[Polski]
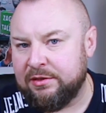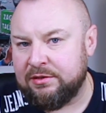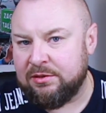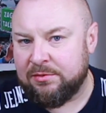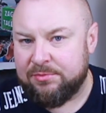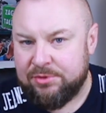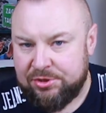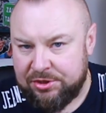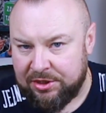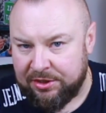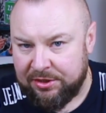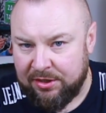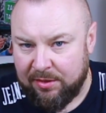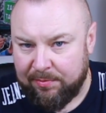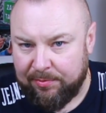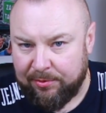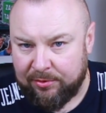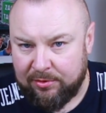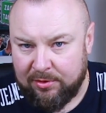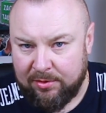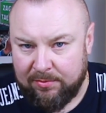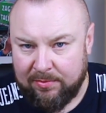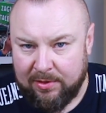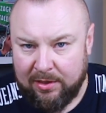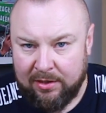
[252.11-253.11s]
co mi się nie
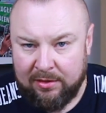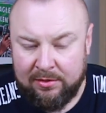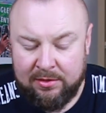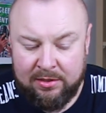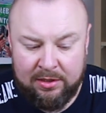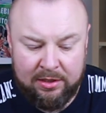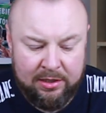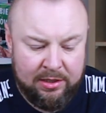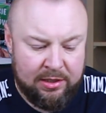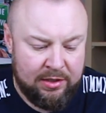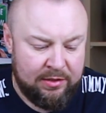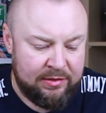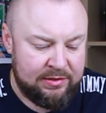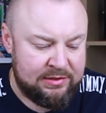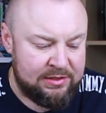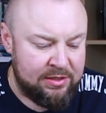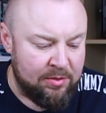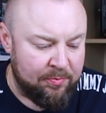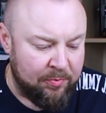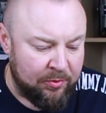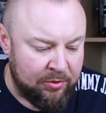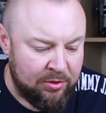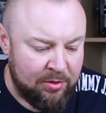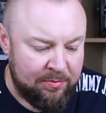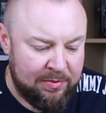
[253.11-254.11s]
podoba. Więc
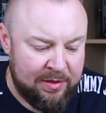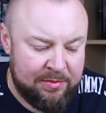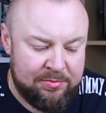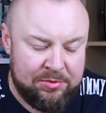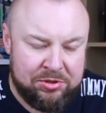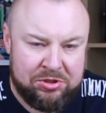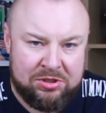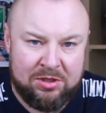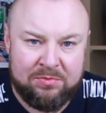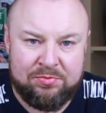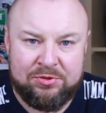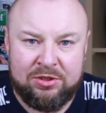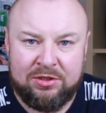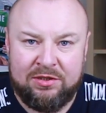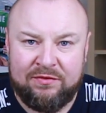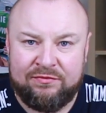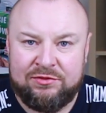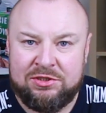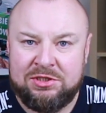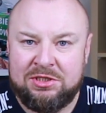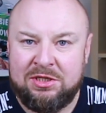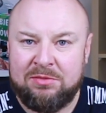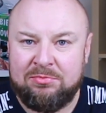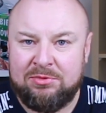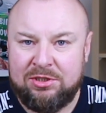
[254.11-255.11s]
nie podoba mi się przede
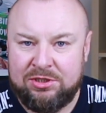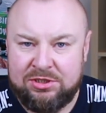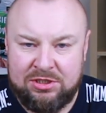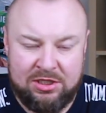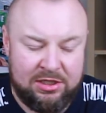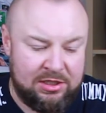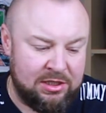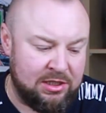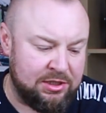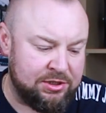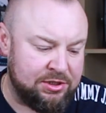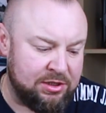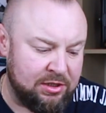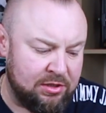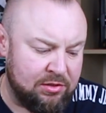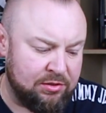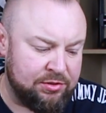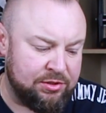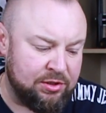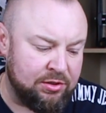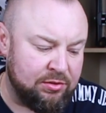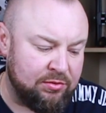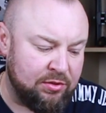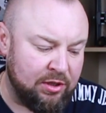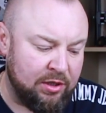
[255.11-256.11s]
wszystkim te 14
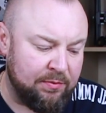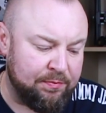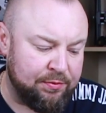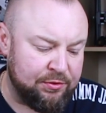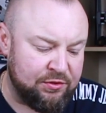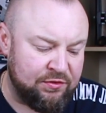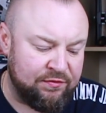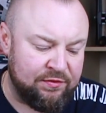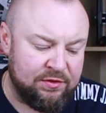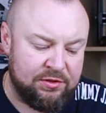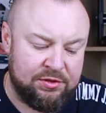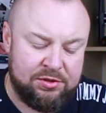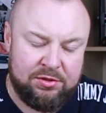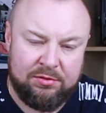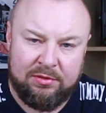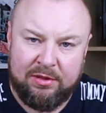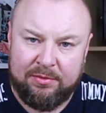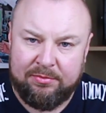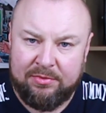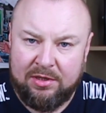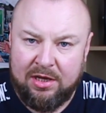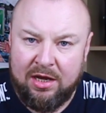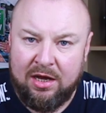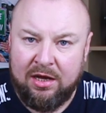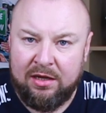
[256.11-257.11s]
godzin, które
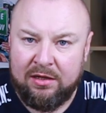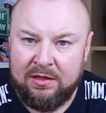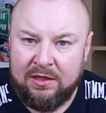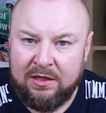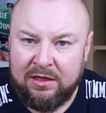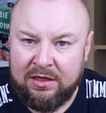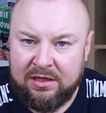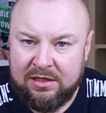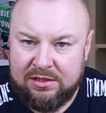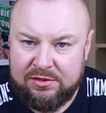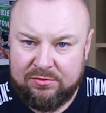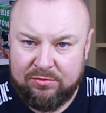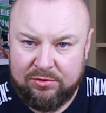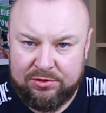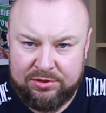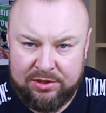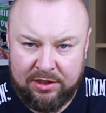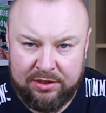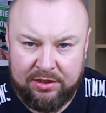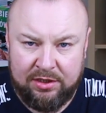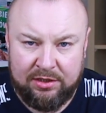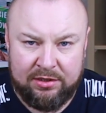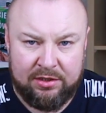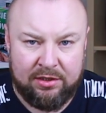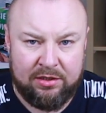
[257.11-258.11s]
poświęciłem na
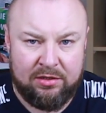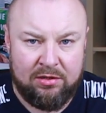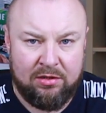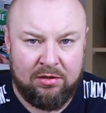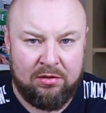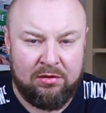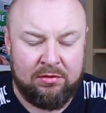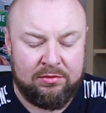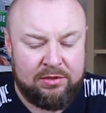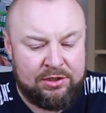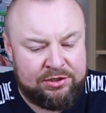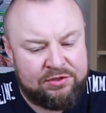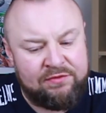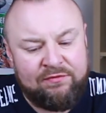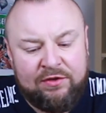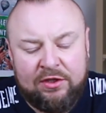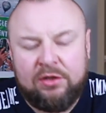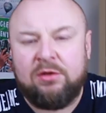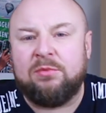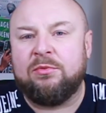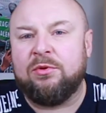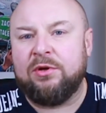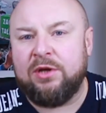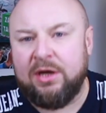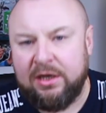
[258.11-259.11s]
złożenie tego, znaczy
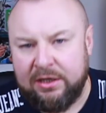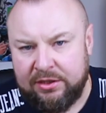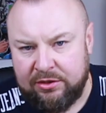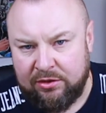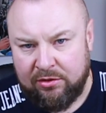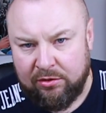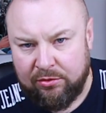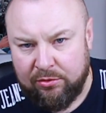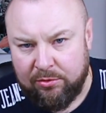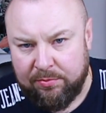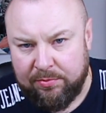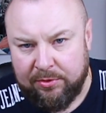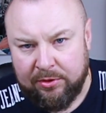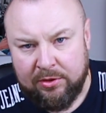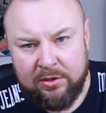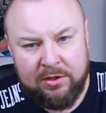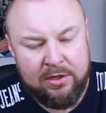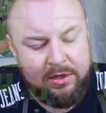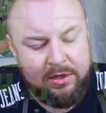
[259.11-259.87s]
wiadomo, jak to lubi.